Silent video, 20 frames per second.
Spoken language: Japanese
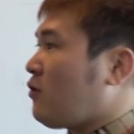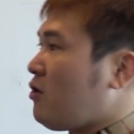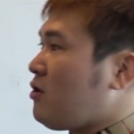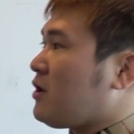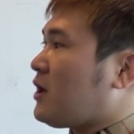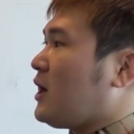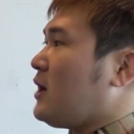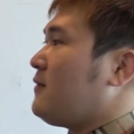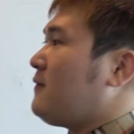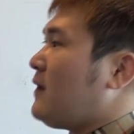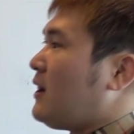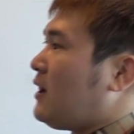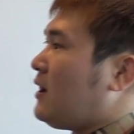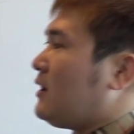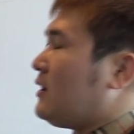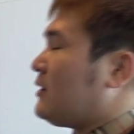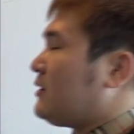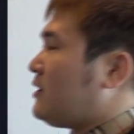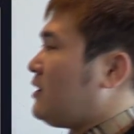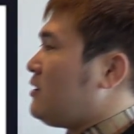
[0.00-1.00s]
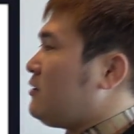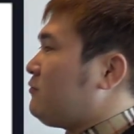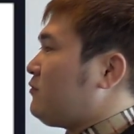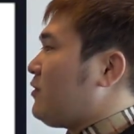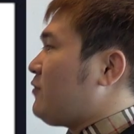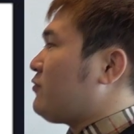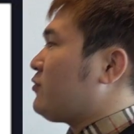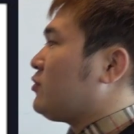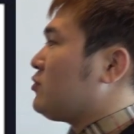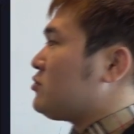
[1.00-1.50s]
今回は伝
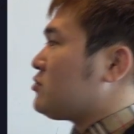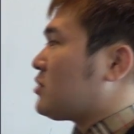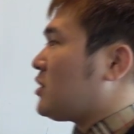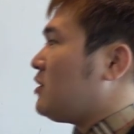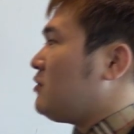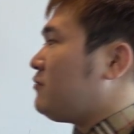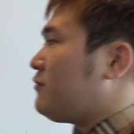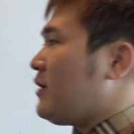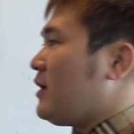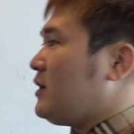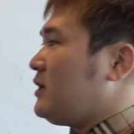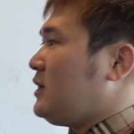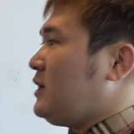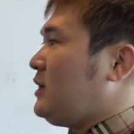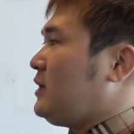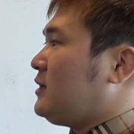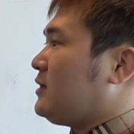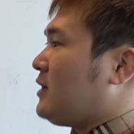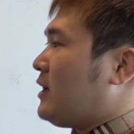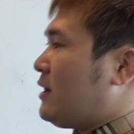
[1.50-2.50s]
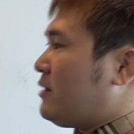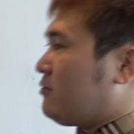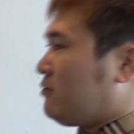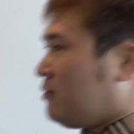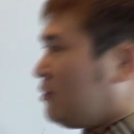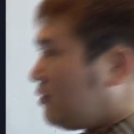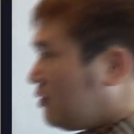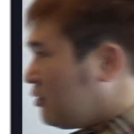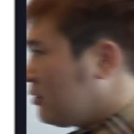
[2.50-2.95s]
説の受験生になる方